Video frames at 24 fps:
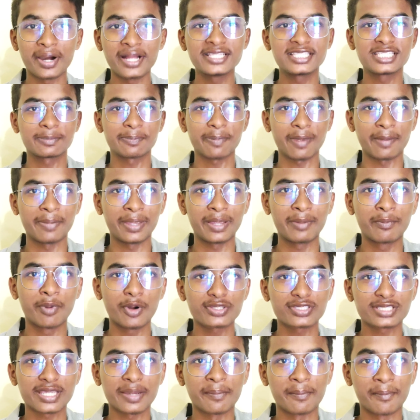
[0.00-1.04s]
मंच पे बिग
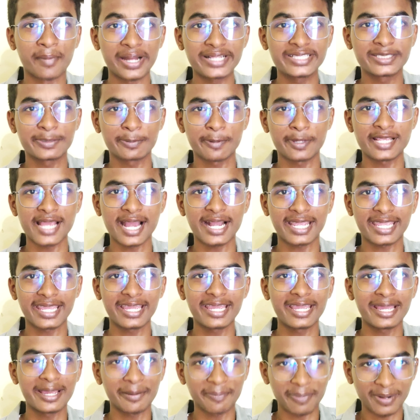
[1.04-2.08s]
बॉस के मंच पे
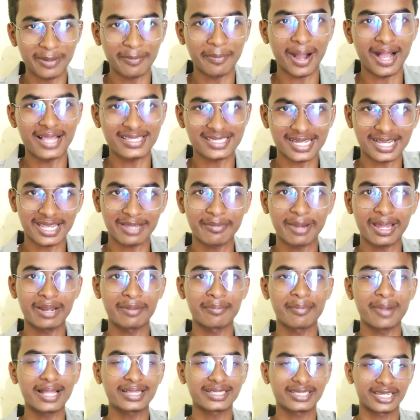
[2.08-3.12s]
जाके अपने भाषा के बारे
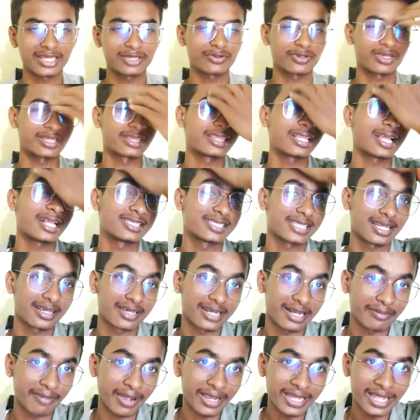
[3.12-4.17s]
में बात करिए तो कितना अच्छा लग
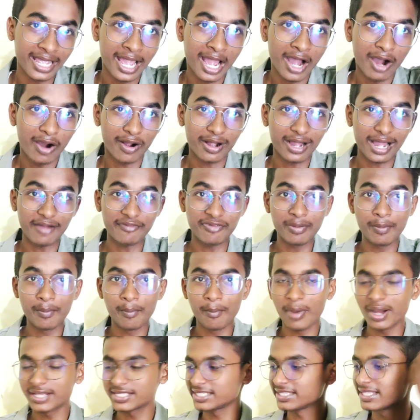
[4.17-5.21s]
रहा है भाई और काफी
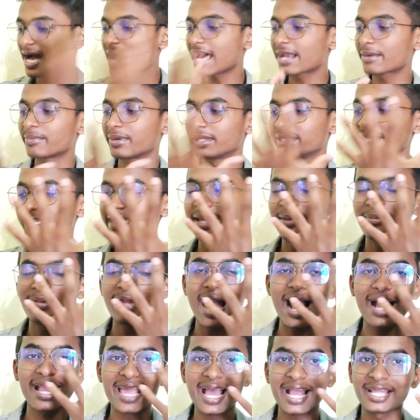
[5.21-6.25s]
मजेदार बंदी अभी
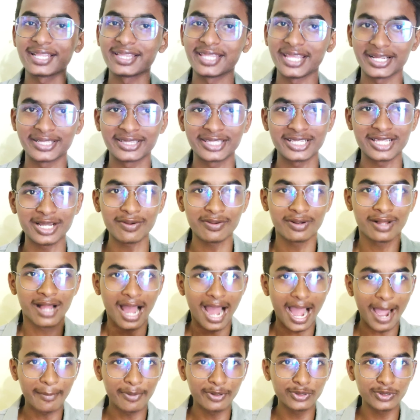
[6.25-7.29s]
आगे आगे देखते जाओ
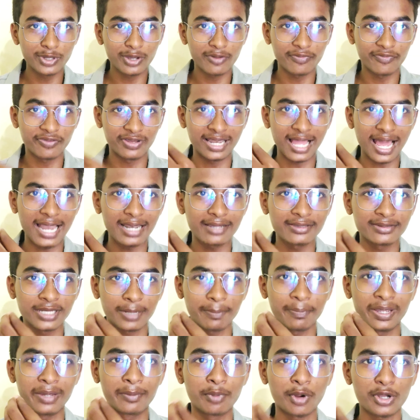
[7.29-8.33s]
अभी तो फिलहाल
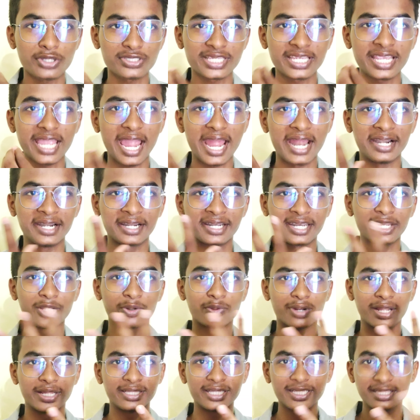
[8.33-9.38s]
जब बिग बॉस की एंट्री
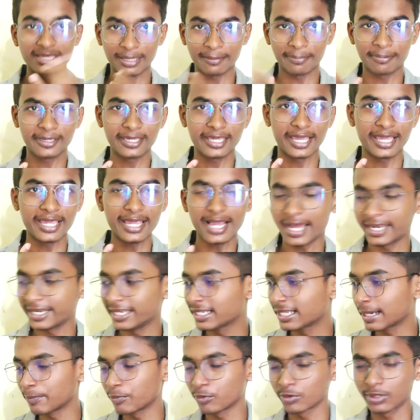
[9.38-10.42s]
हो रही थी तब की है
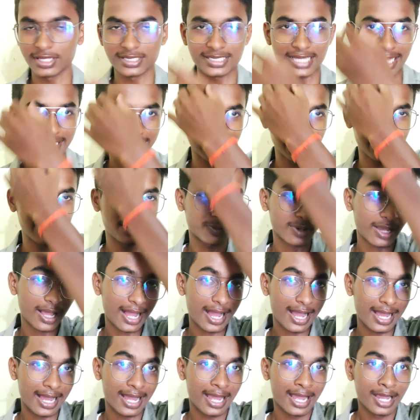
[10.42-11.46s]
अनिल कपूर के साथ
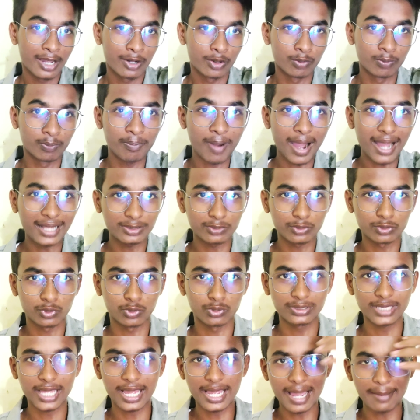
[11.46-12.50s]
थोड़ा बात
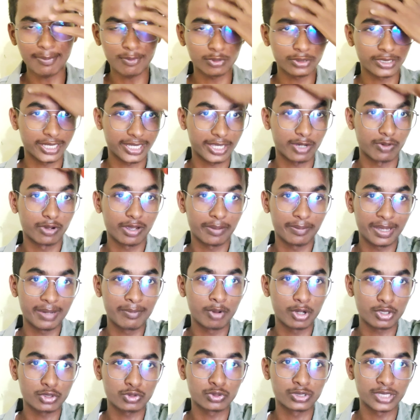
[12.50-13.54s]
होता है आप लोग देखे
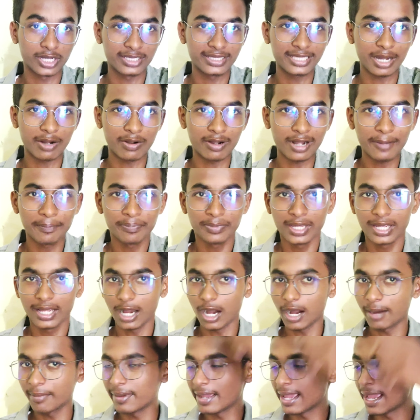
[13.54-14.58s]
बिग बॉस जो देखता होगा
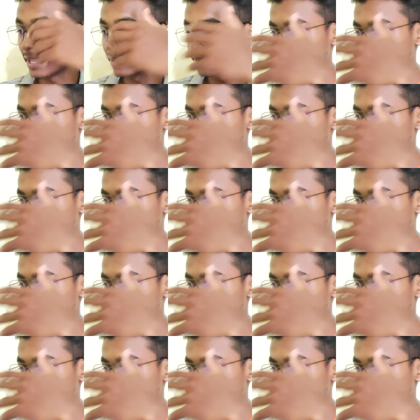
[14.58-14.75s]
अब